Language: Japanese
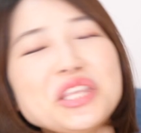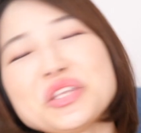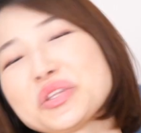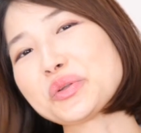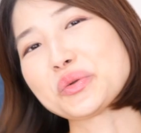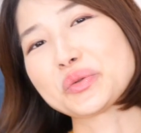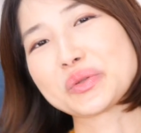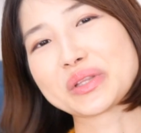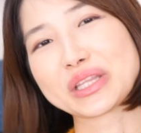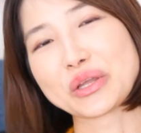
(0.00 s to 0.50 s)
に
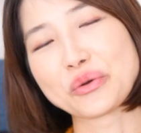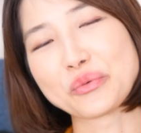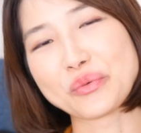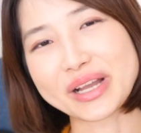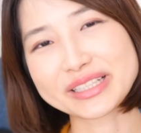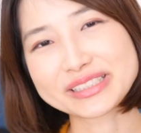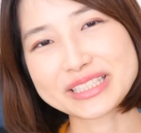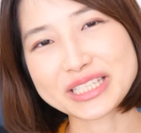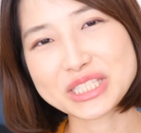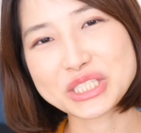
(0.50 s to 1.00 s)
取った
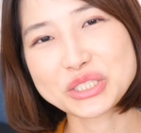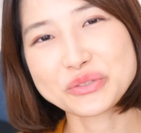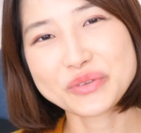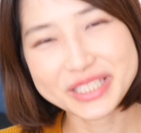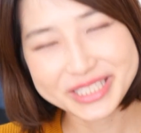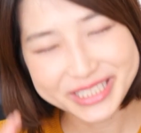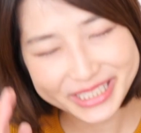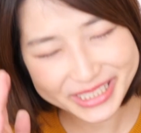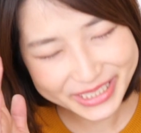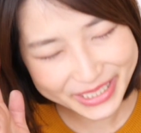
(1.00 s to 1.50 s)
私
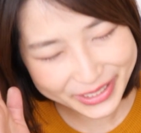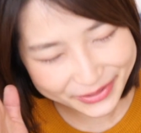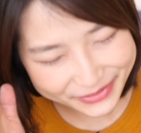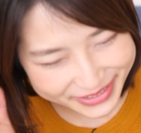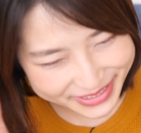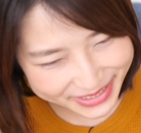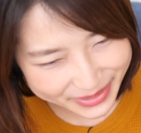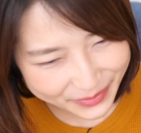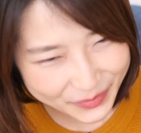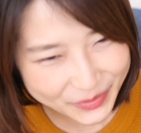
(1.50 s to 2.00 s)
は
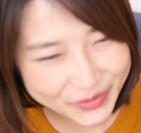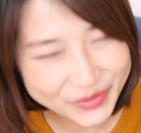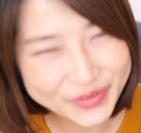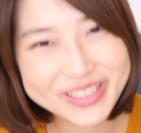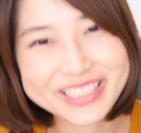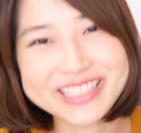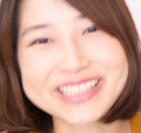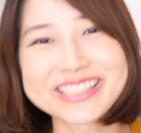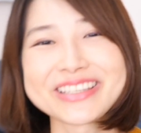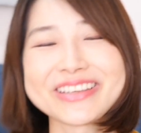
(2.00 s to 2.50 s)
幸せ者
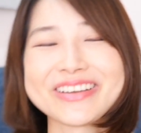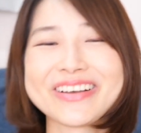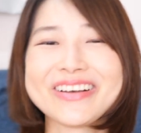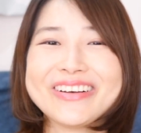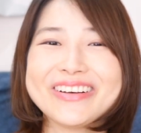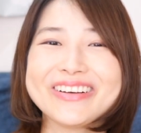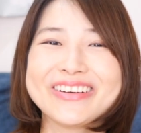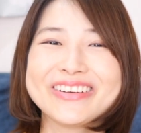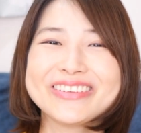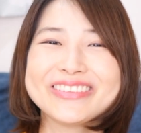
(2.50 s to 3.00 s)
ですよ。
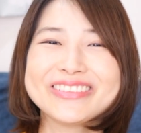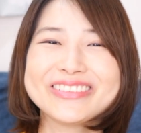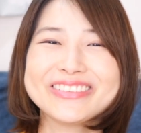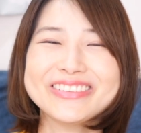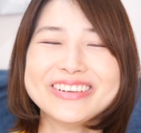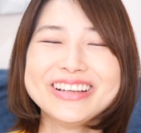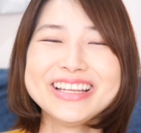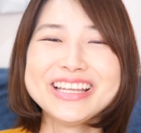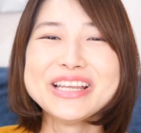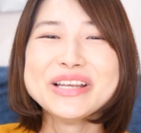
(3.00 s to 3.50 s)

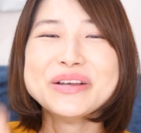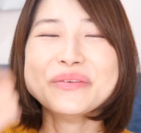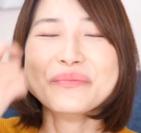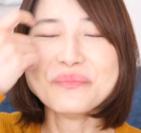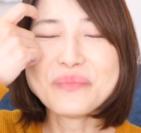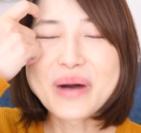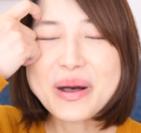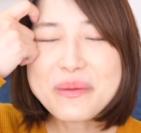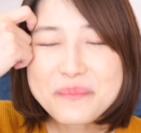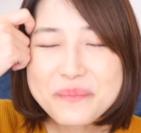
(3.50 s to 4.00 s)

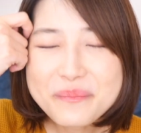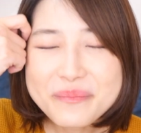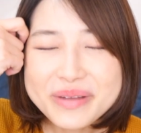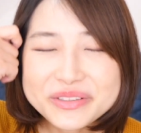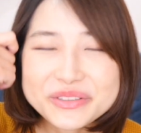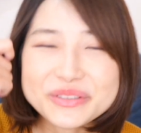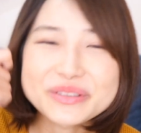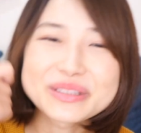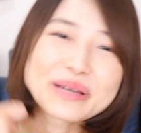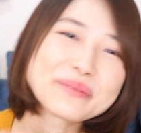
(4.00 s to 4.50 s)
まん
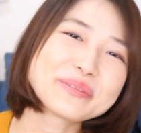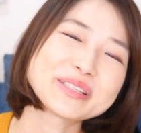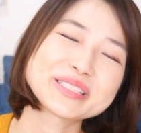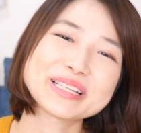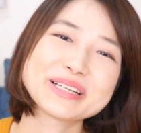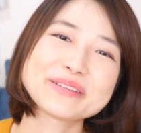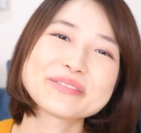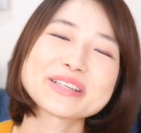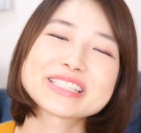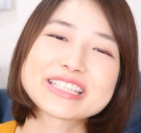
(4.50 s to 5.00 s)
まと騙
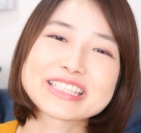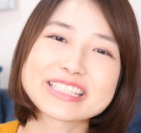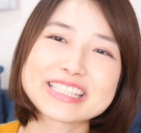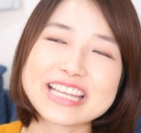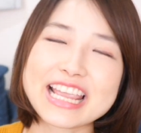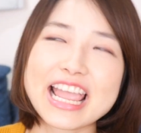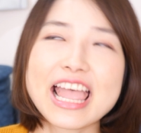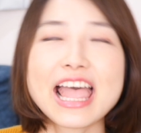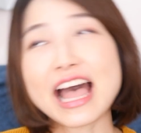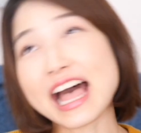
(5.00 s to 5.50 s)
されました
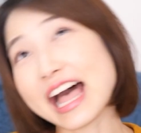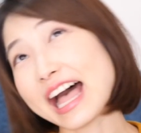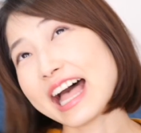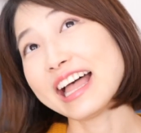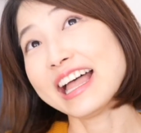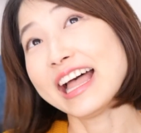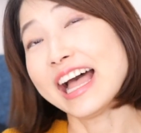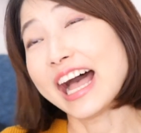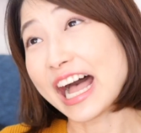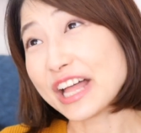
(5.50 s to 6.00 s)
し、
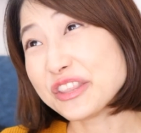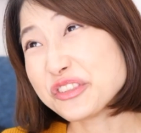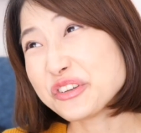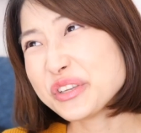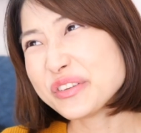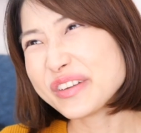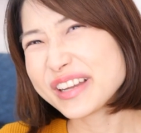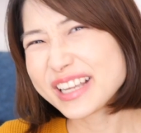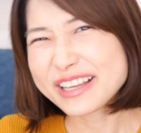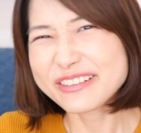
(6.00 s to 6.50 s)
あの
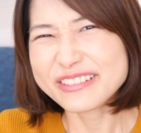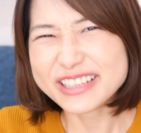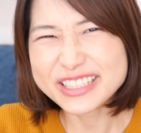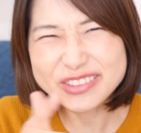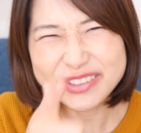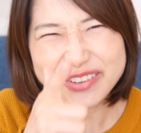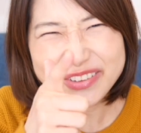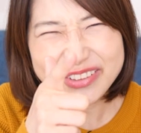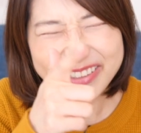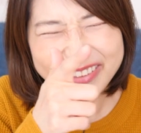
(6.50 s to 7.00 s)
違和感は
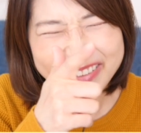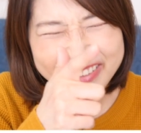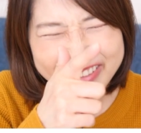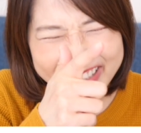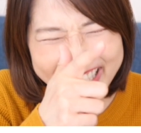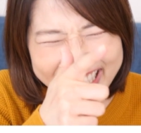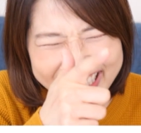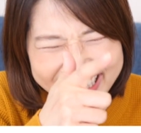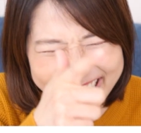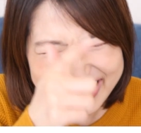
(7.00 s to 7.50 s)
そういうこ
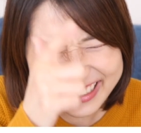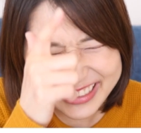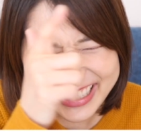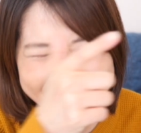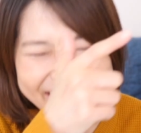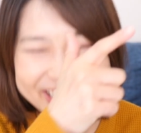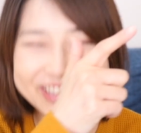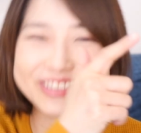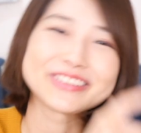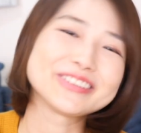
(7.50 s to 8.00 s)
とだったら
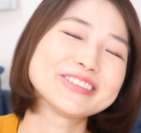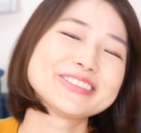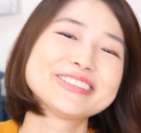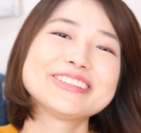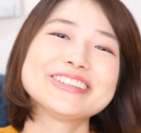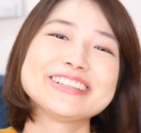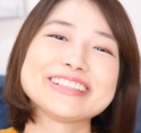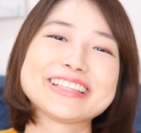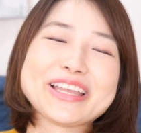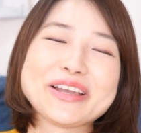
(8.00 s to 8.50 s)
ねと
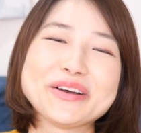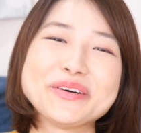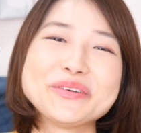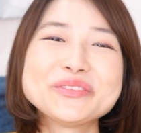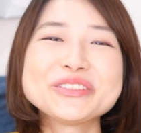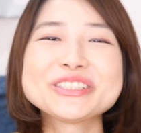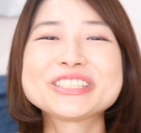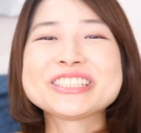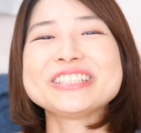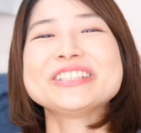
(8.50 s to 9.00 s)
驚いて
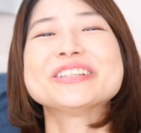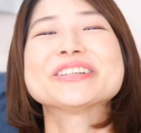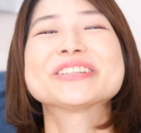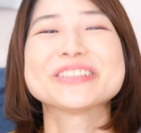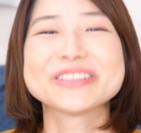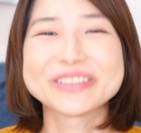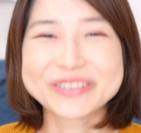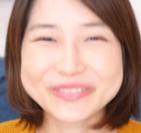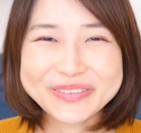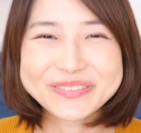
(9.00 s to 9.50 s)
面白く
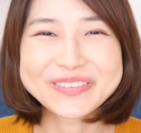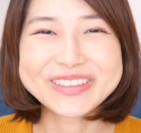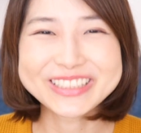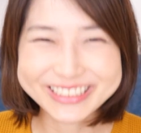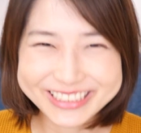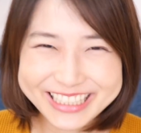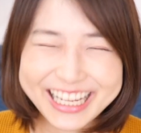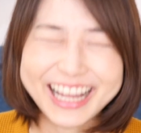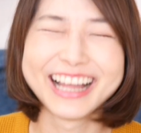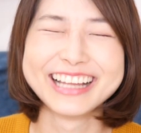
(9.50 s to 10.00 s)
読めま
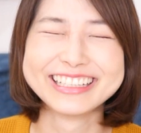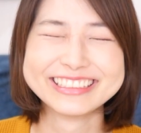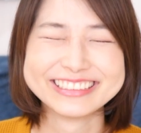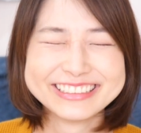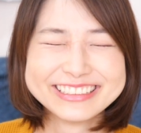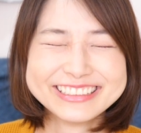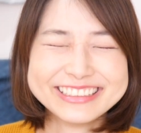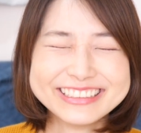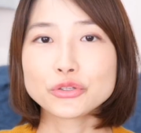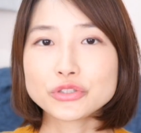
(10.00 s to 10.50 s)
した。
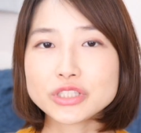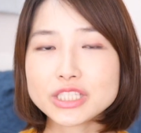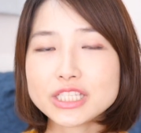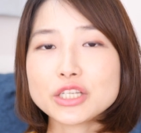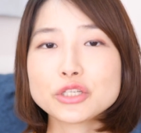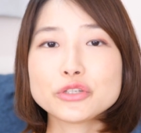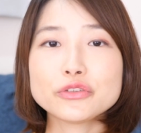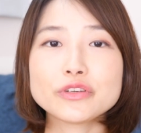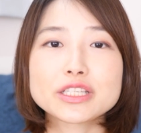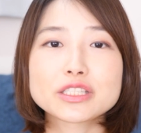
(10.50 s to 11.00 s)
後
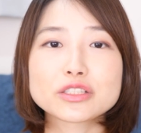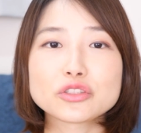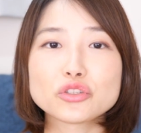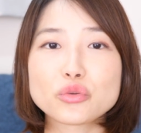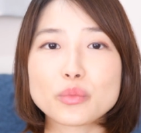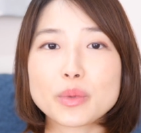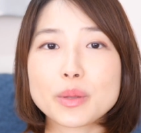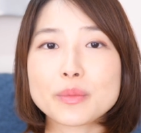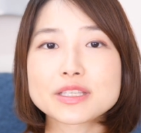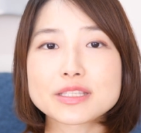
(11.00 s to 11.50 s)
に詳しく
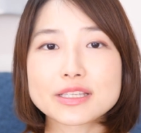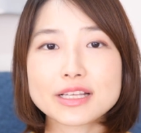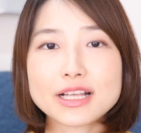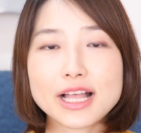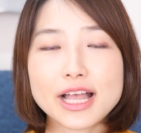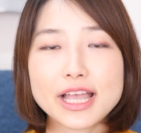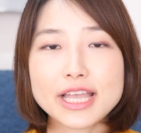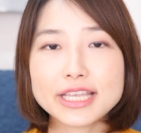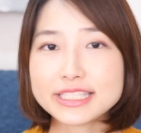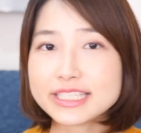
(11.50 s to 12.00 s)
述べます
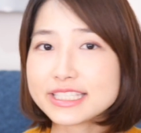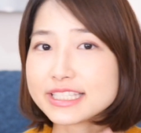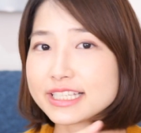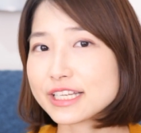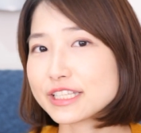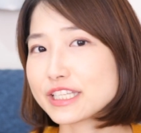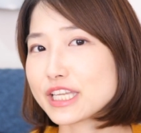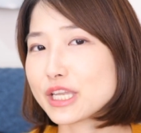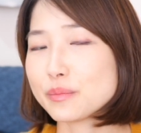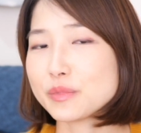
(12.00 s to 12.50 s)
が、静
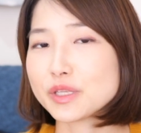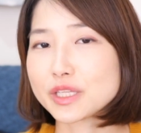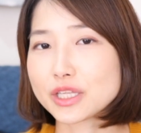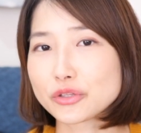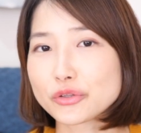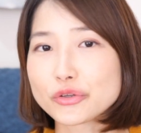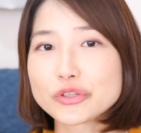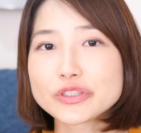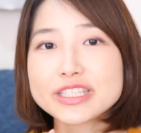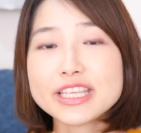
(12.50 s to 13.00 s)
かな意味で
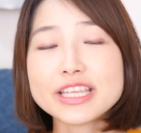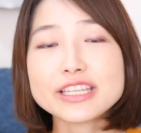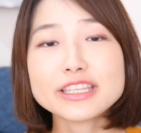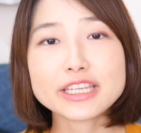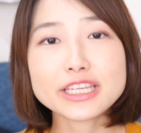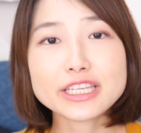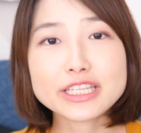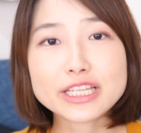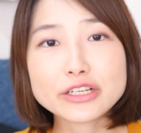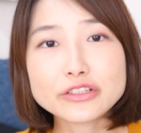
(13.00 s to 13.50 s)
の性
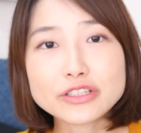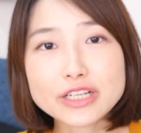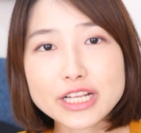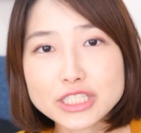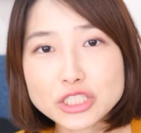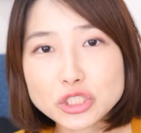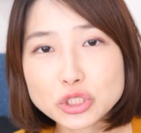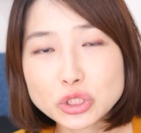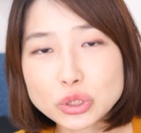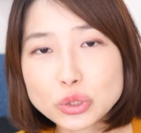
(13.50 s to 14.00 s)
的な
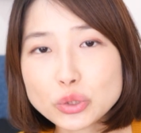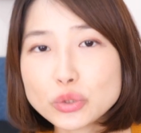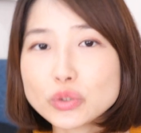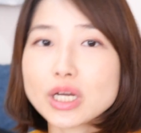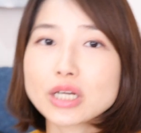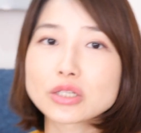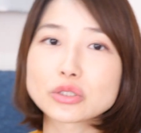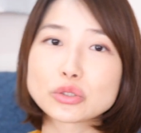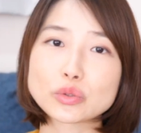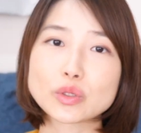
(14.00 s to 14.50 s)
クラシック音
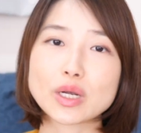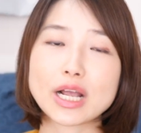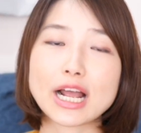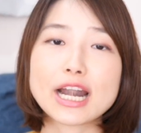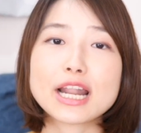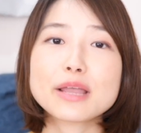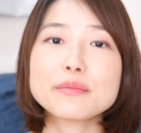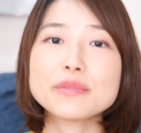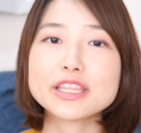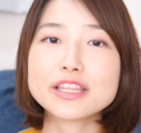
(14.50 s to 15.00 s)
楽を
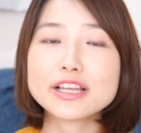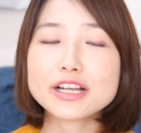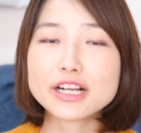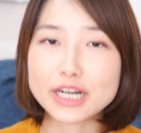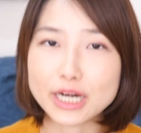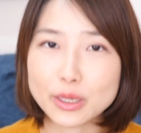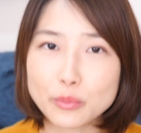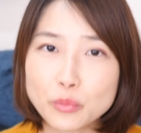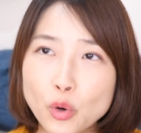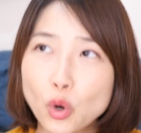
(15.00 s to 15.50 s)
絡めな
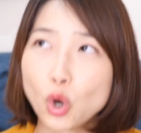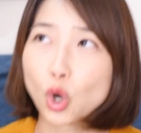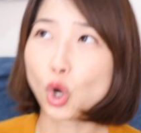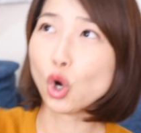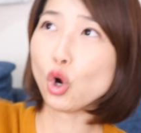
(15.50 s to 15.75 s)
がらも